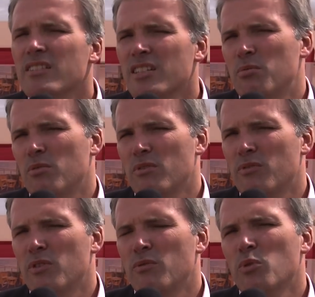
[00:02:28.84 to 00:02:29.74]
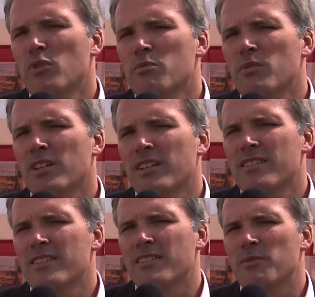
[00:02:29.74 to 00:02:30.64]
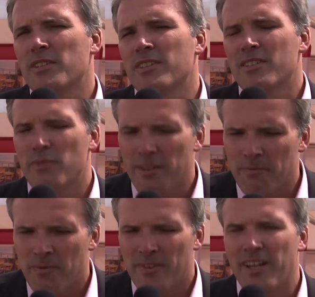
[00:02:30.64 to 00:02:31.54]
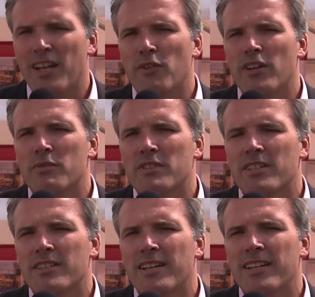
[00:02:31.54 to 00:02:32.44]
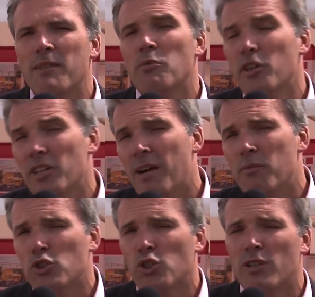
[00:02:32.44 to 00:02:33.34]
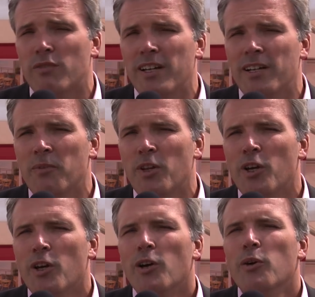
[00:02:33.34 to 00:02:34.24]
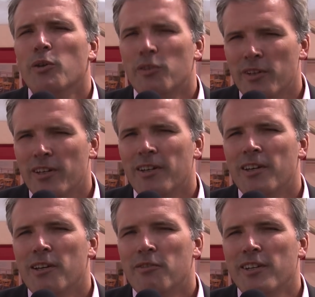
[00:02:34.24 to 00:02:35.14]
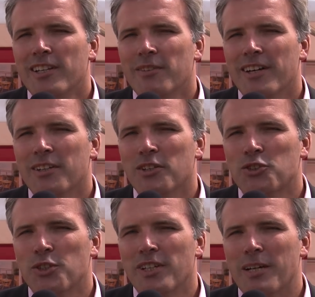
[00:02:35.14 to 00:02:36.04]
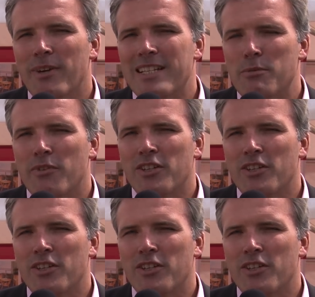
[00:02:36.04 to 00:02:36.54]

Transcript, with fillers: Gesichtspunkten für den Wohnungsmarkt ganz, ganz wichtig. Deswegen danke für alles, was Sie getan haben. Heute Abend eine schöne Feier und äh, viele weitere schöne gemeinsame